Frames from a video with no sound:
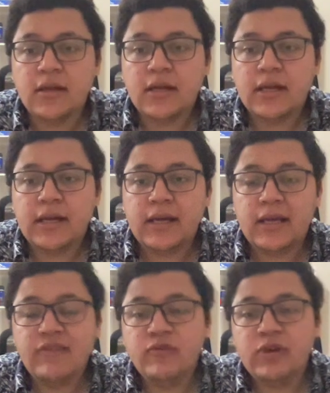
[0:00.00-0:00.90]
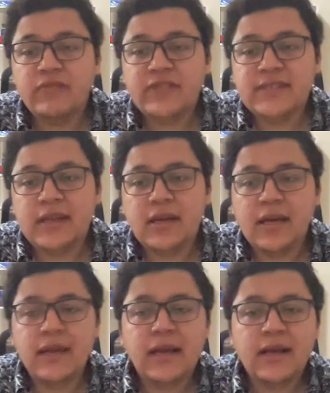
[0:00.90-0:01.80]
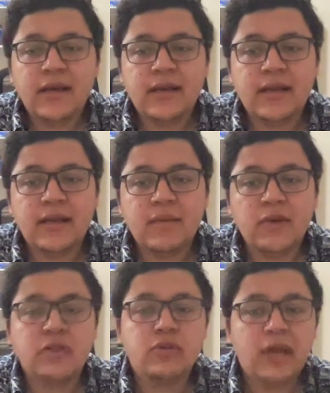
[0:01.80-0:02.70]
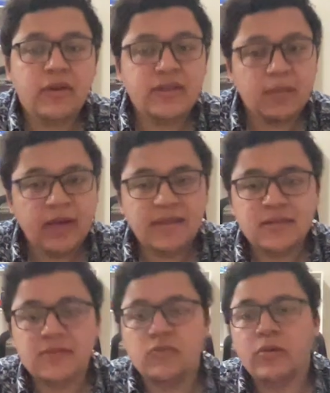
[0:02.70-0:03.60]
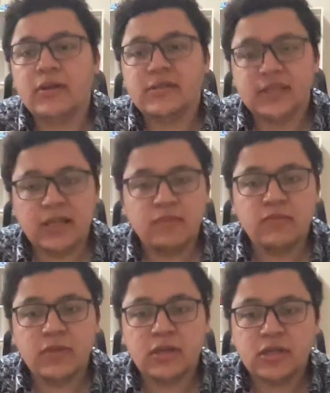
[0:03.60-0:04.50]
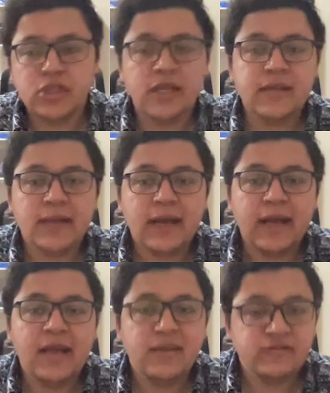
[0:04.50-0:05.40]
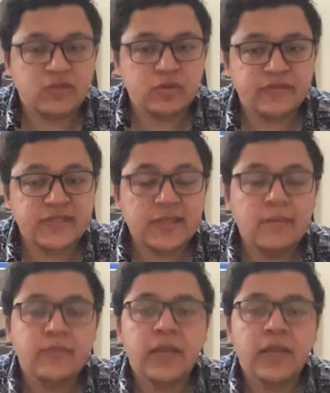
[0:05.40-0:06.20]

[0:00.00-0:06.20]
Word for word: الاف 1 فيزا هي اللي برضو لو انت مرد ممكن تجيب شركتك على اف 2 فيزا